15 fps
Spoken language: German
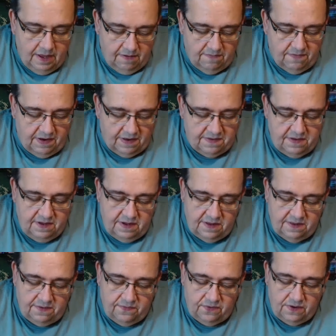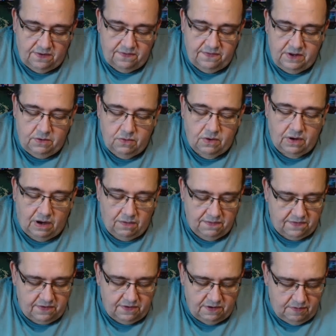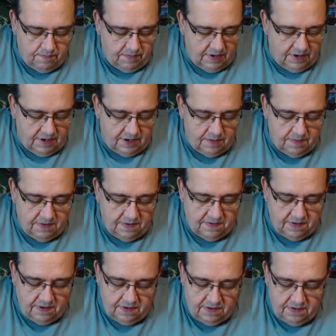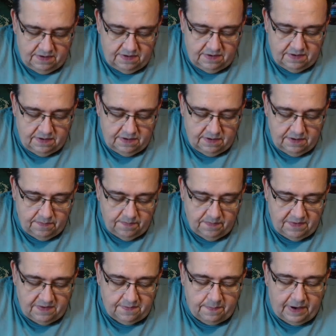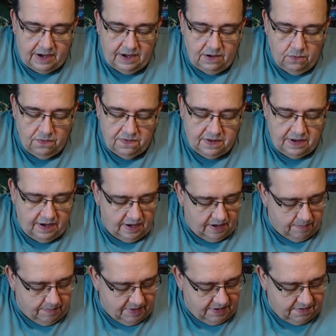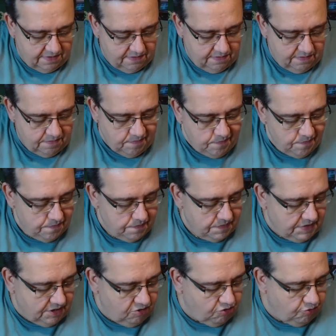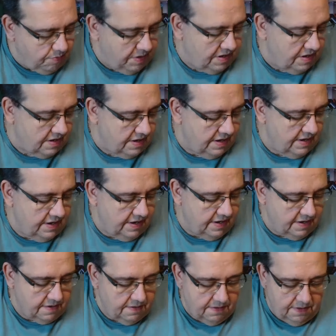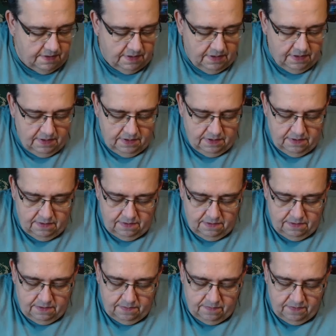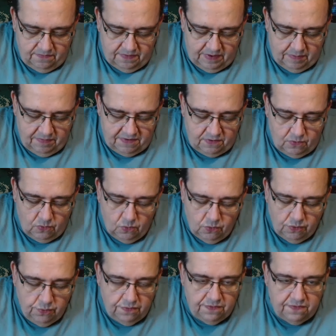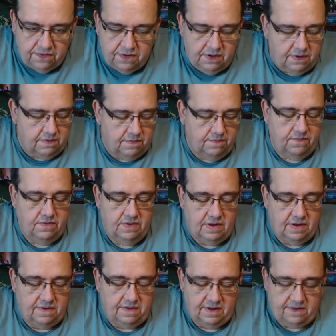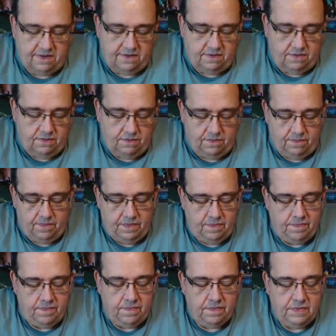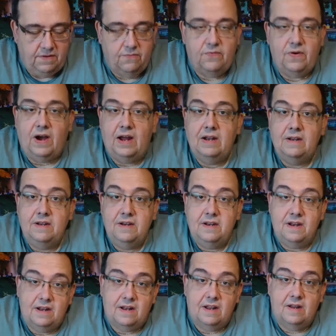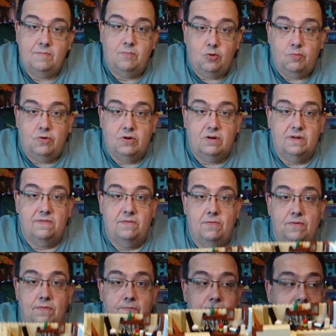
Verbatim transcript: Was ich jetzt für das Video rausgenommen habe, sind ähm, zwei lose Elemente, die ich später reinlege. Ähm, Wäre ein bisschen ungünstig, das jetzt zu tun. Für alle, die den kleinen Pumuckel suchen,